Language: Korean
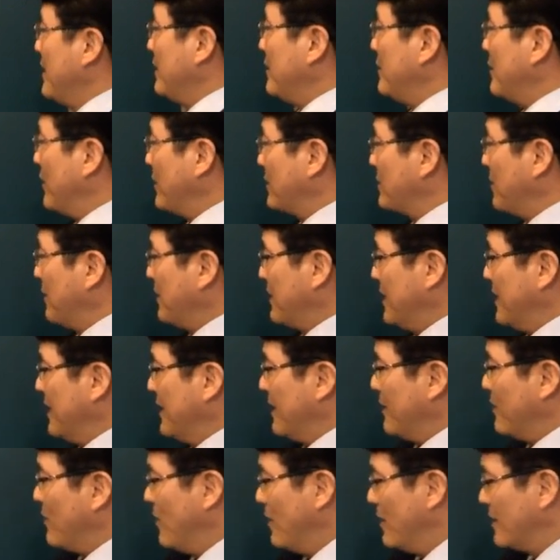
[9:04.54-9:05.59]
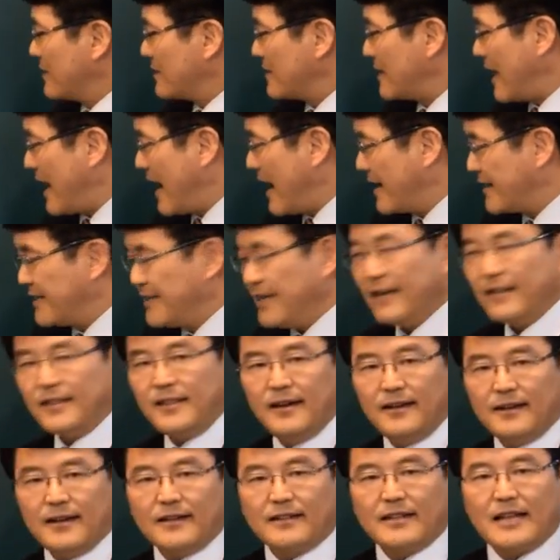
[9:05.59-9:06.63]
여성이 사시에
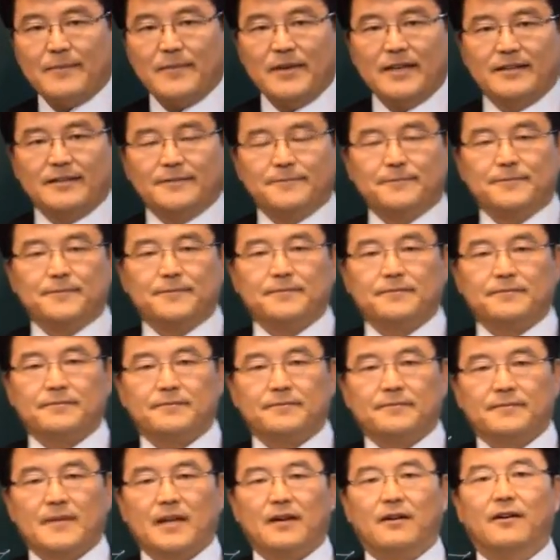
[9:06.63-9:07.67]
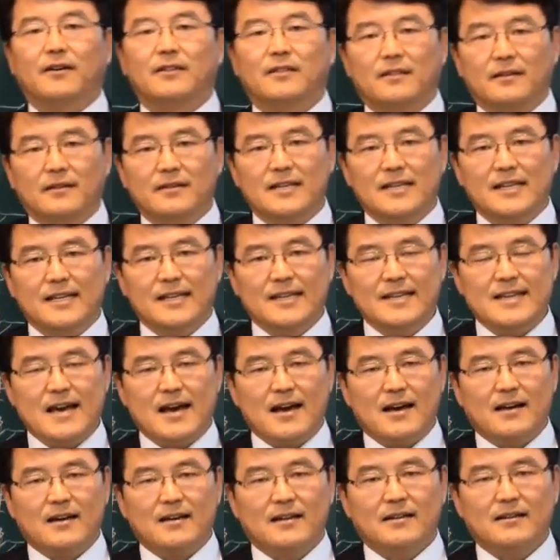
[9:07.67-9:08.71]
태어났다면 어떤
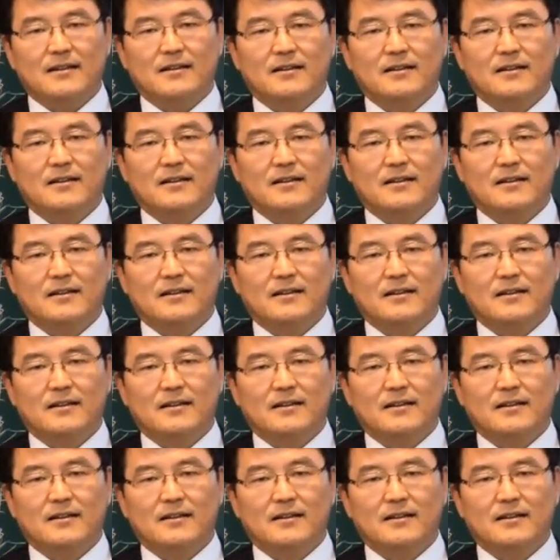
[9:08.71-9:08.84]
일이냐.